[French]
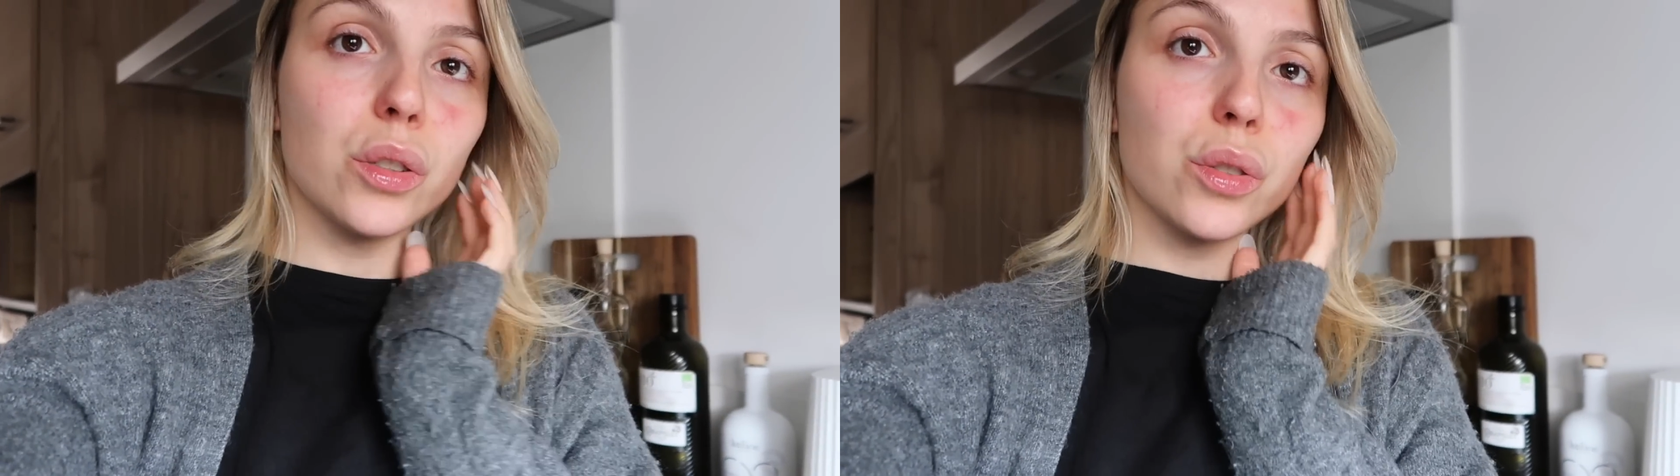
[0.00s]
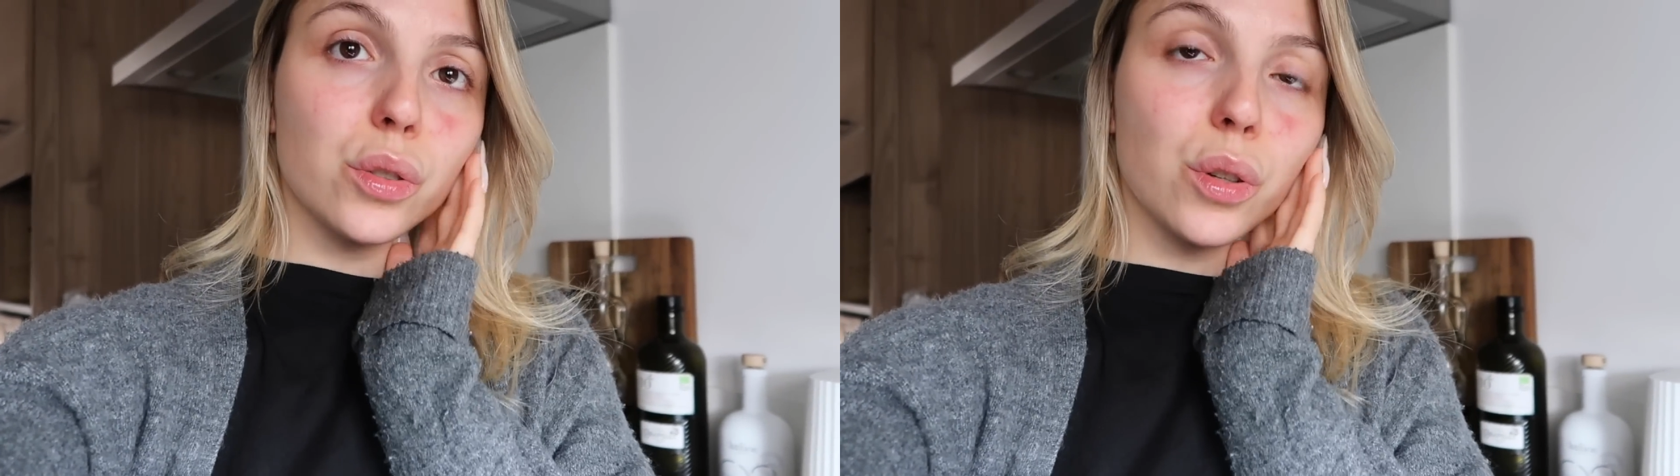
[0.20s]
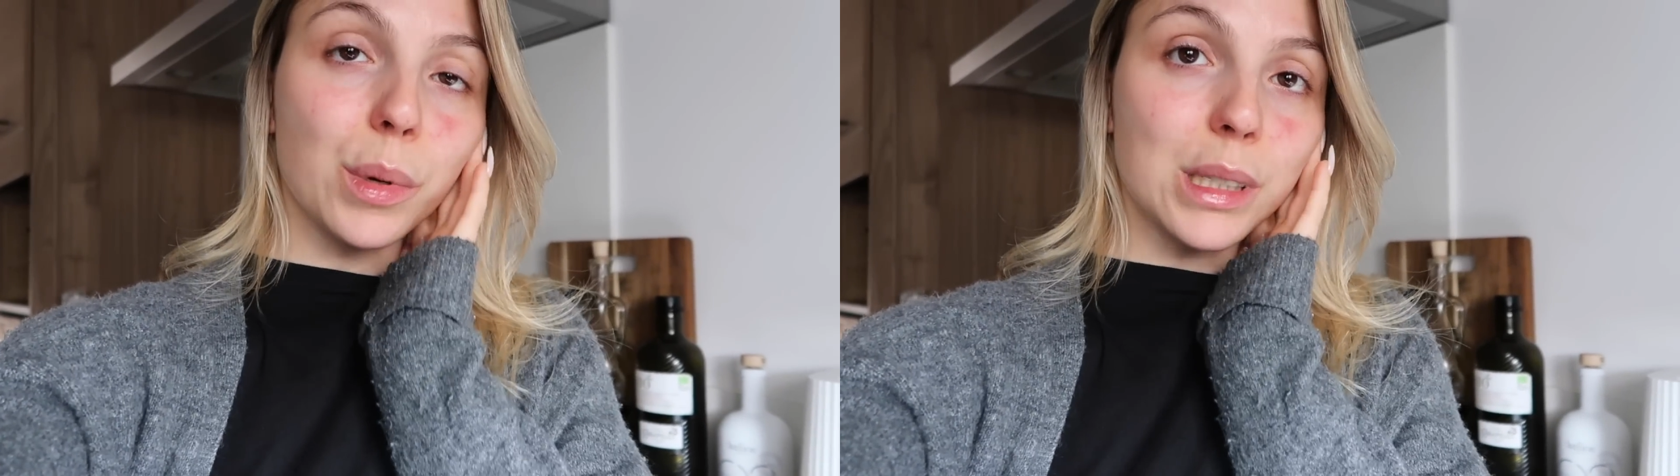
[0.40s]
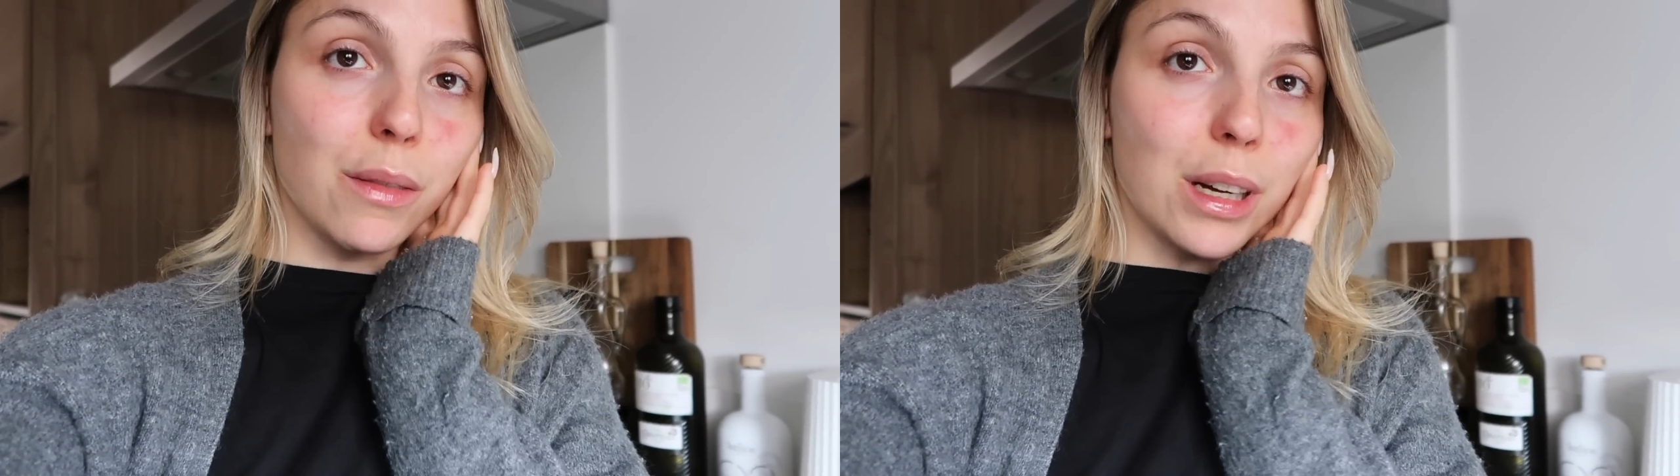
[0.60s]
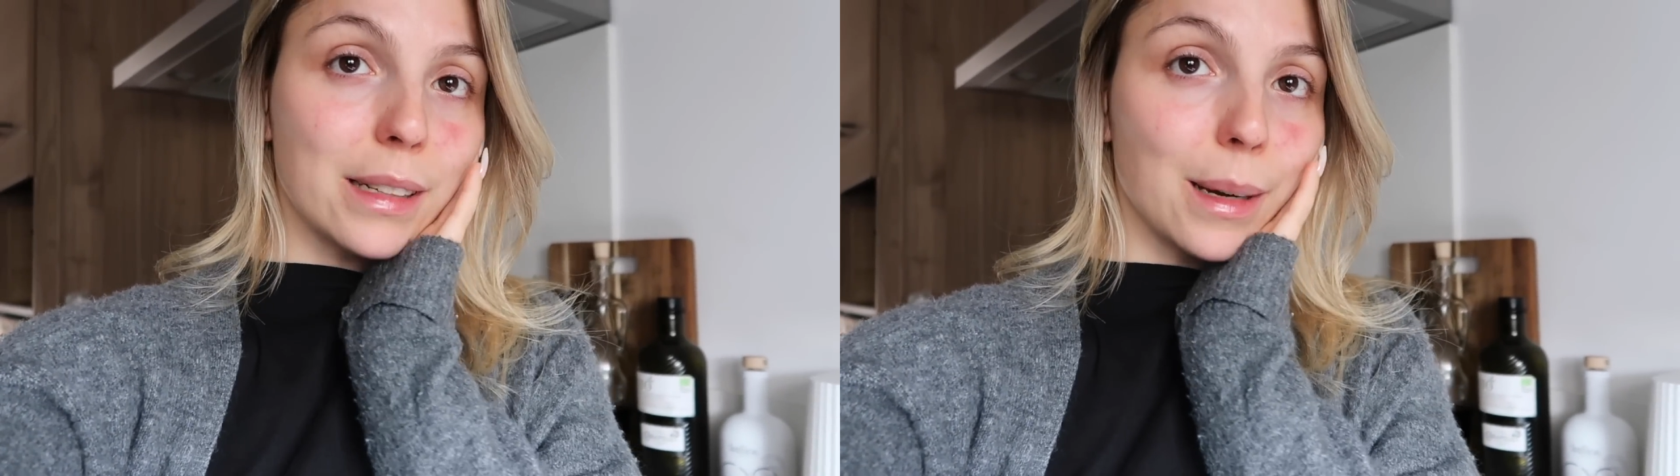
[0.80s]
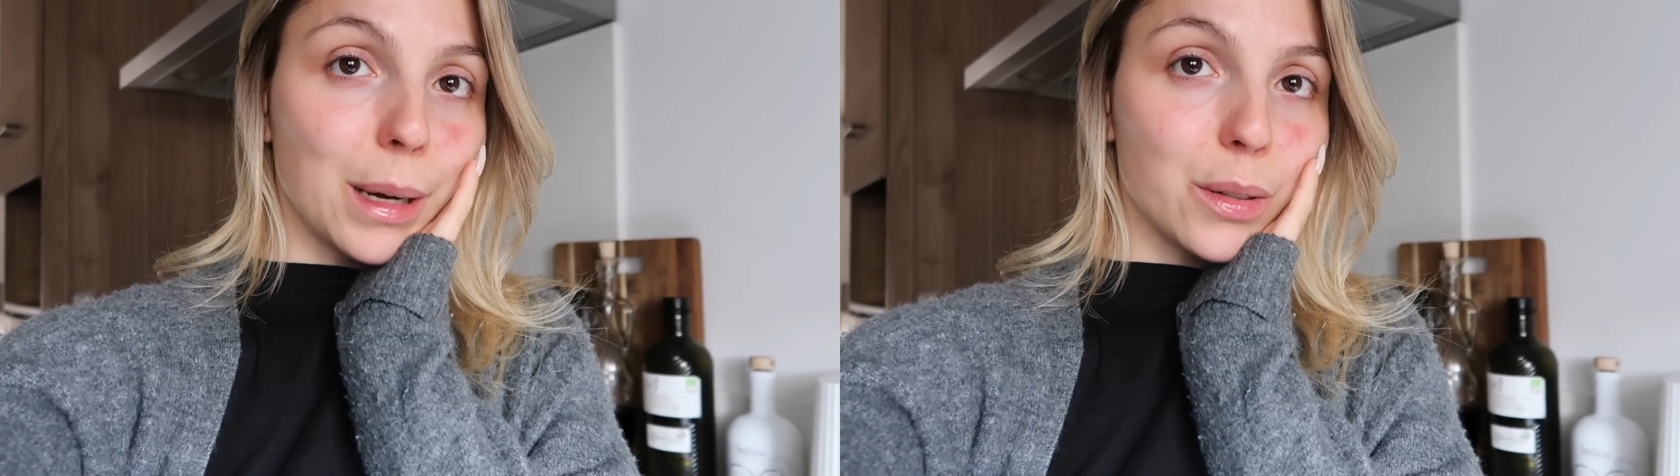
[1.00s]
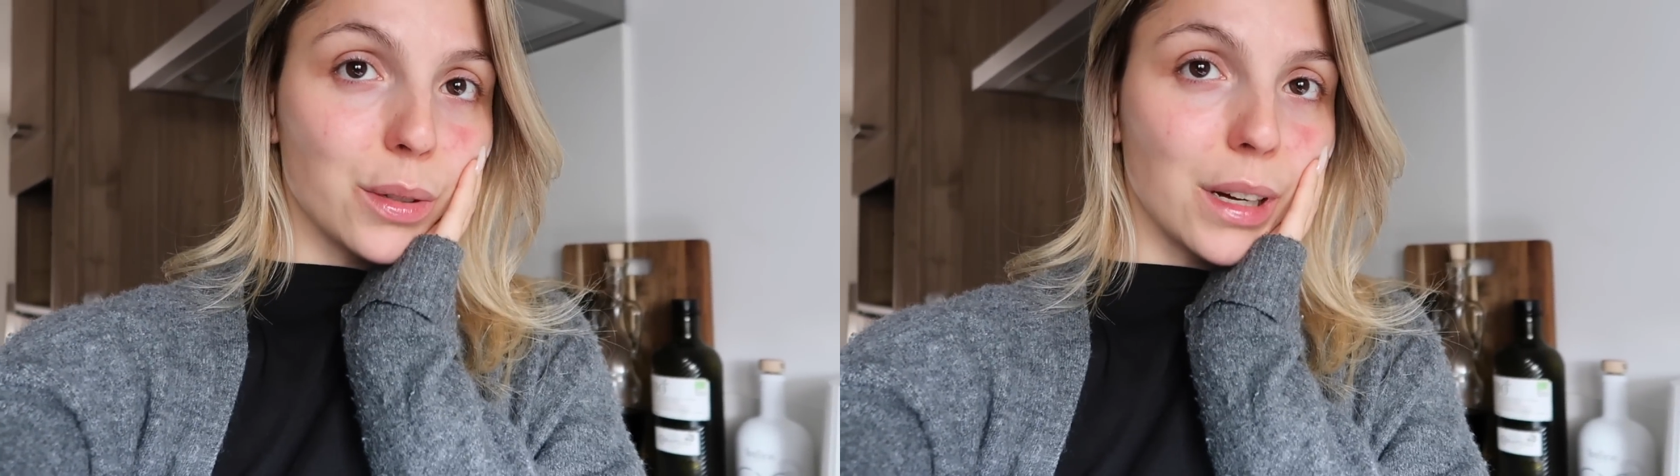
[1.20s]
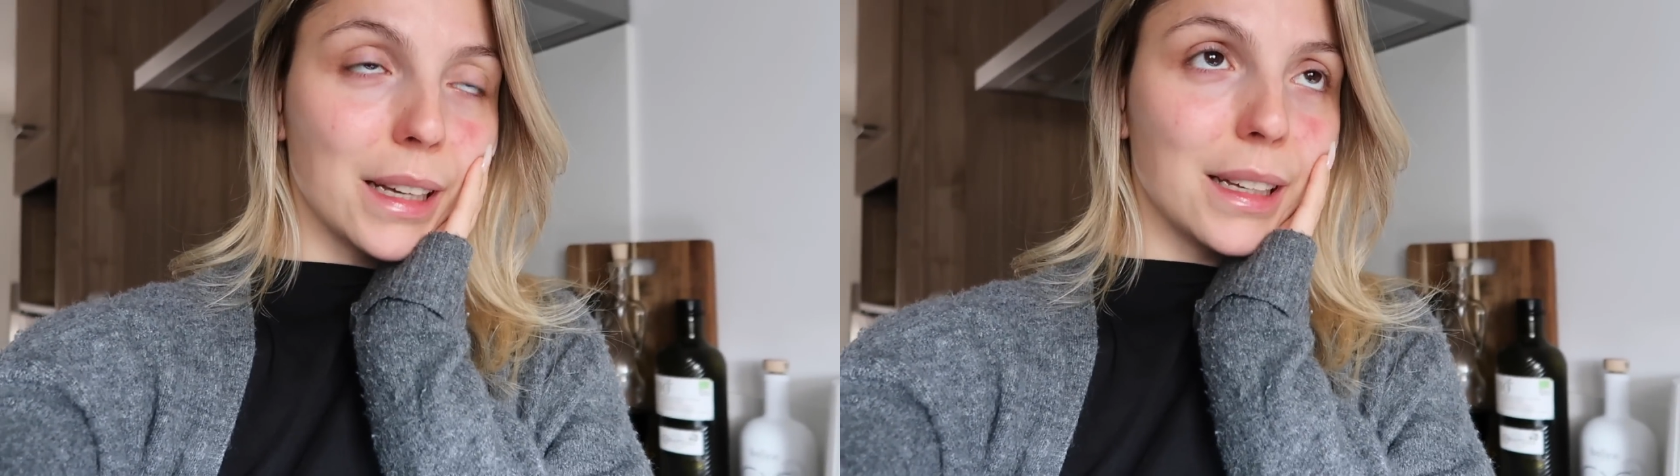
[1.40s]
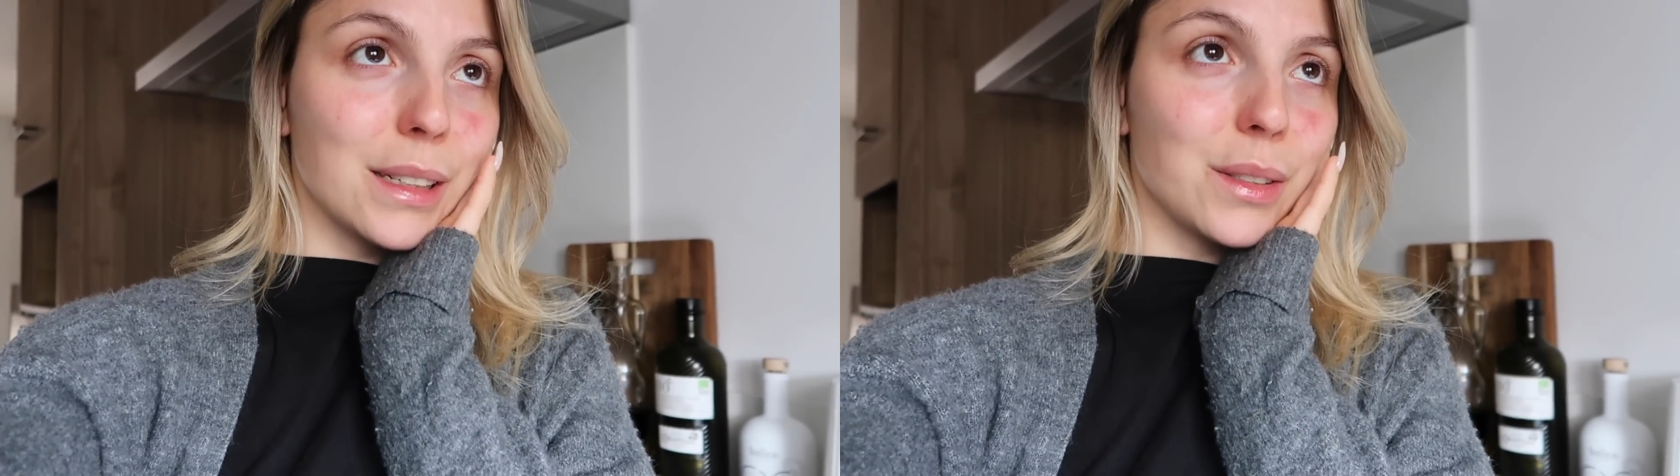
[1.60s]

je commence à avoir très mal aux oreilles,